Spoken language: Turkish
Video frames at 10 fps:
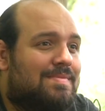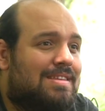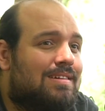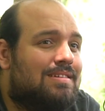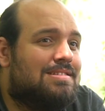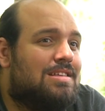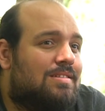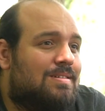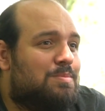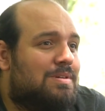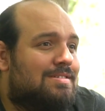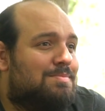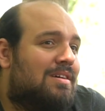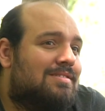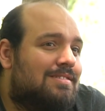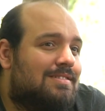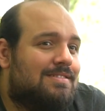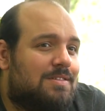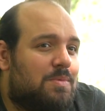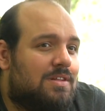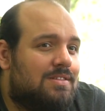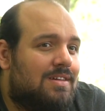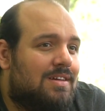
diğer insanlara bak, baktığınız zaman